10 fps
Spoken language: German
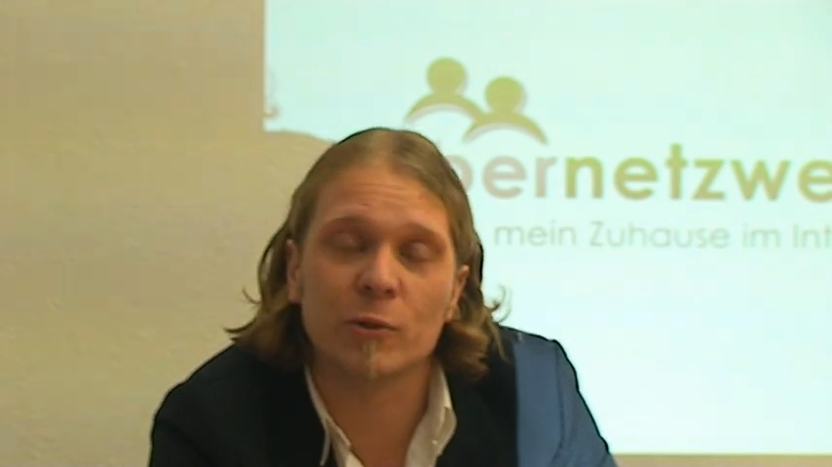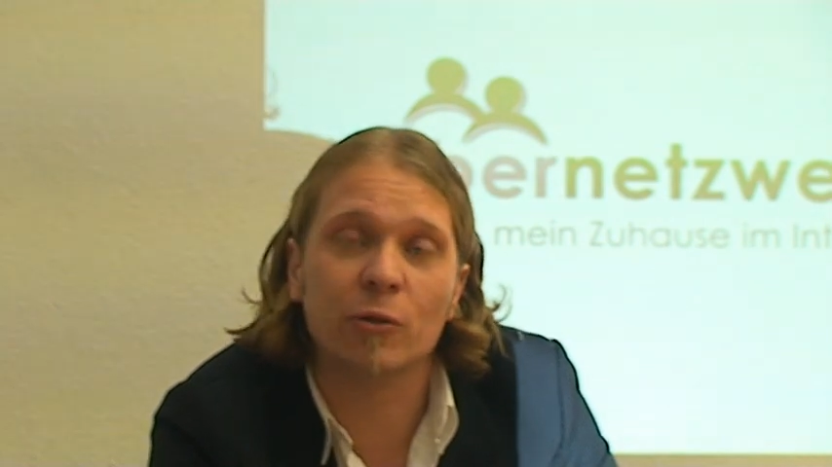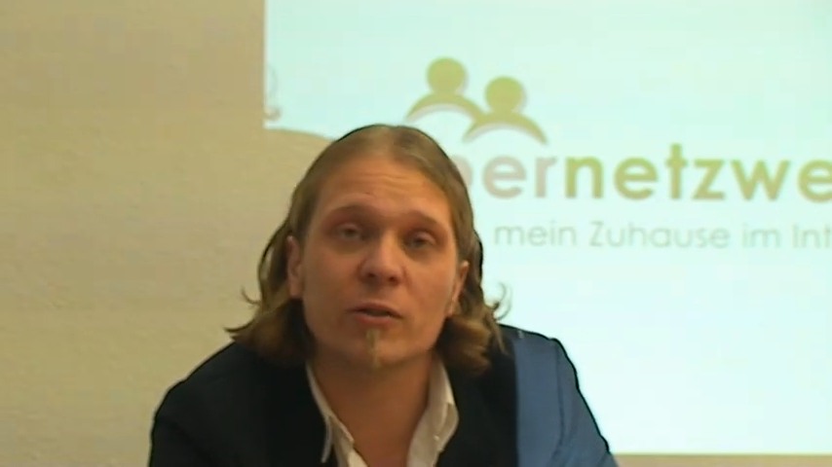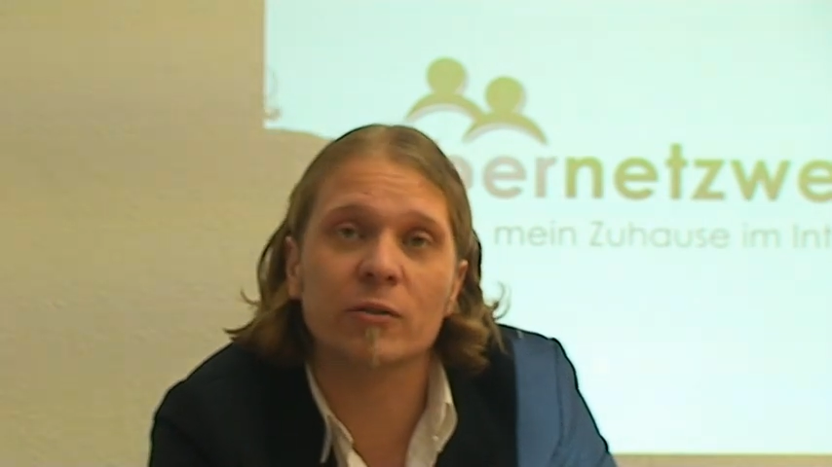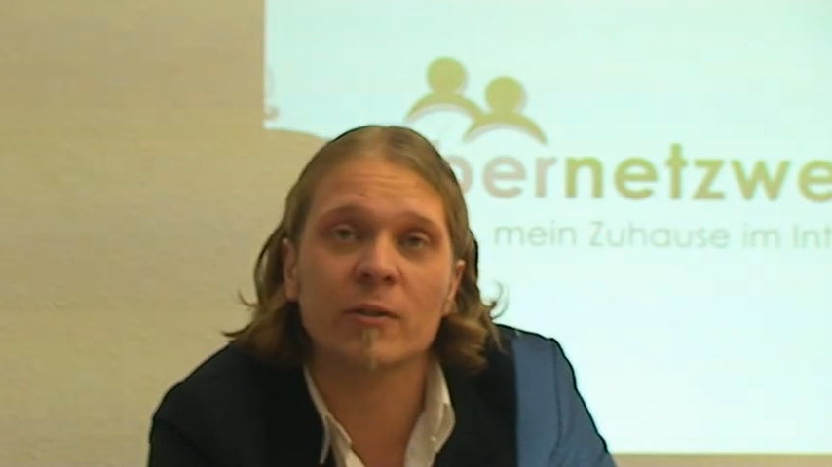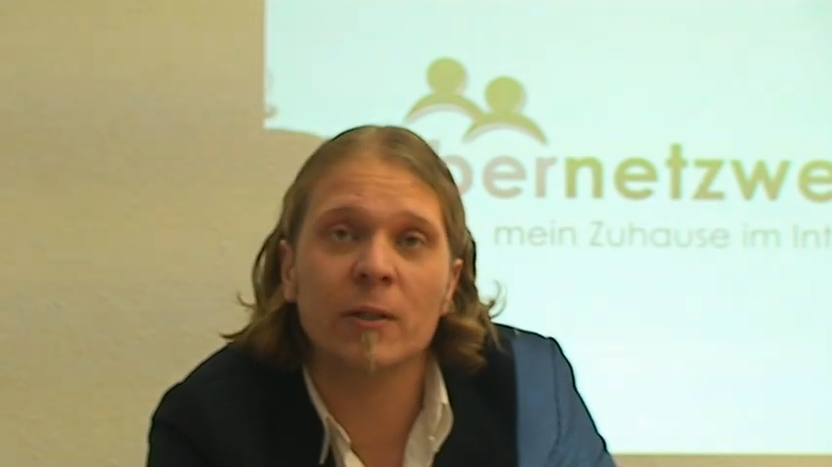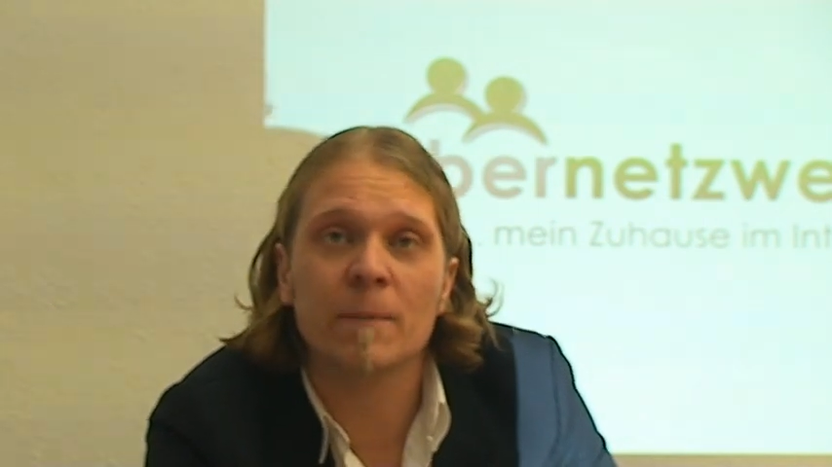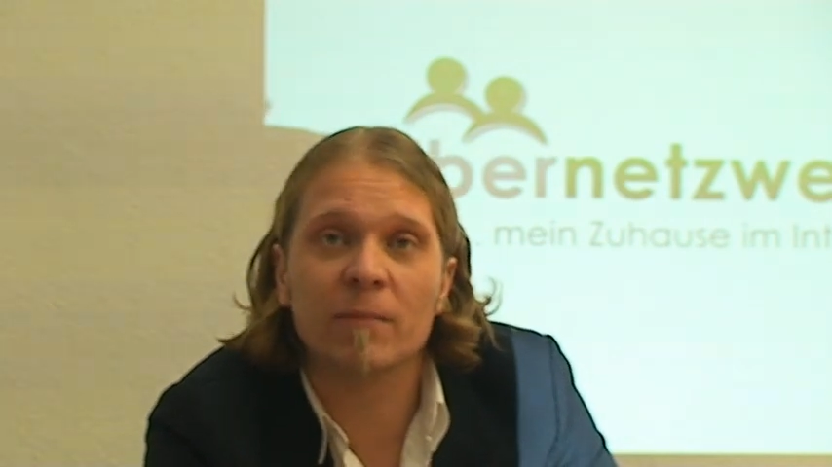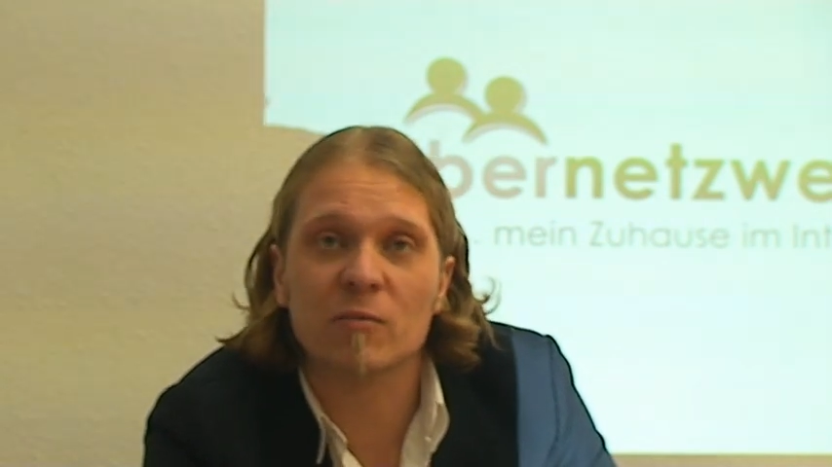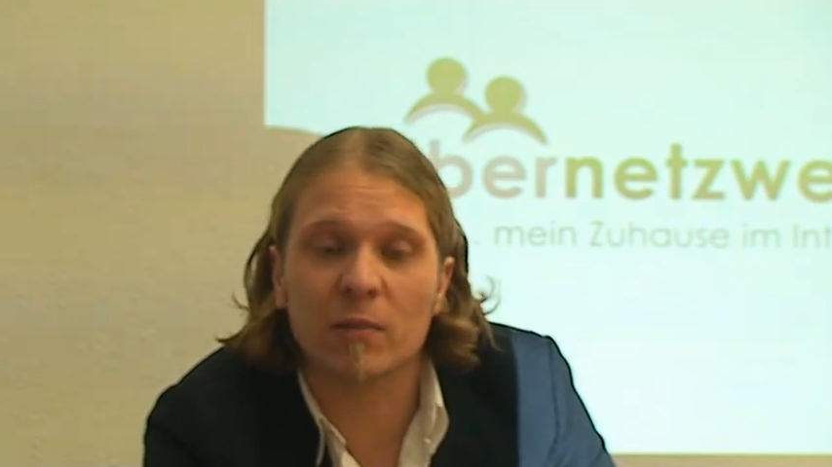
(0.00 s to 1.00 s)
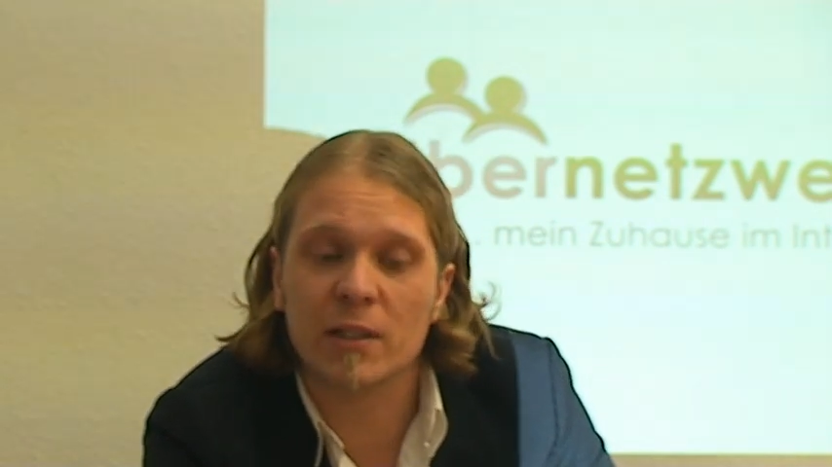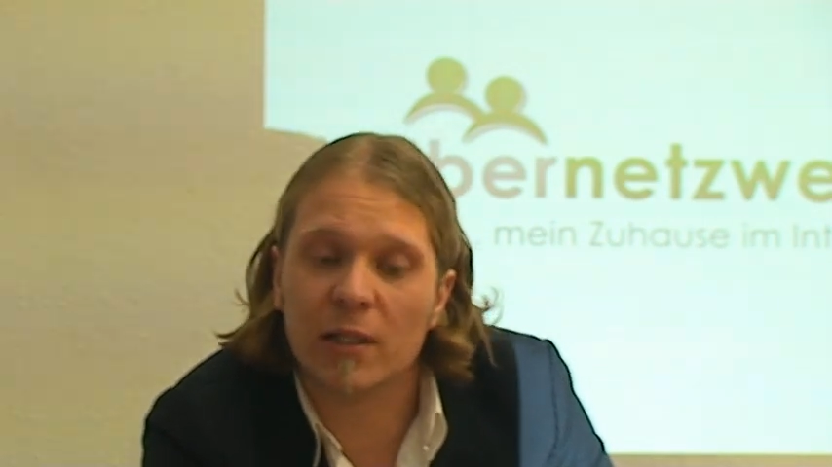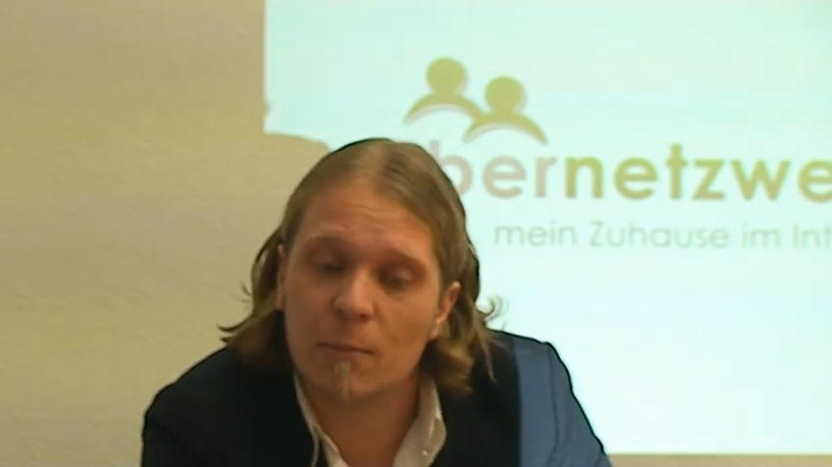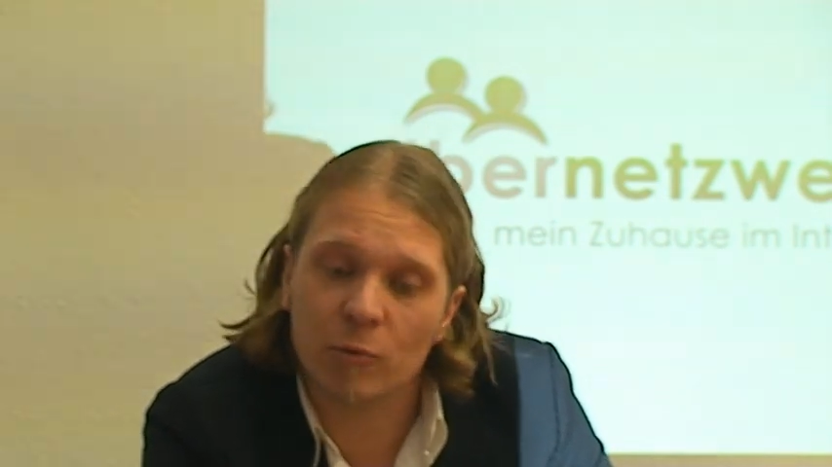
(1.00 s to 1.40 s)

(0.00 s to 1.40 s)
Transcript: Bedeutet, dass man hier in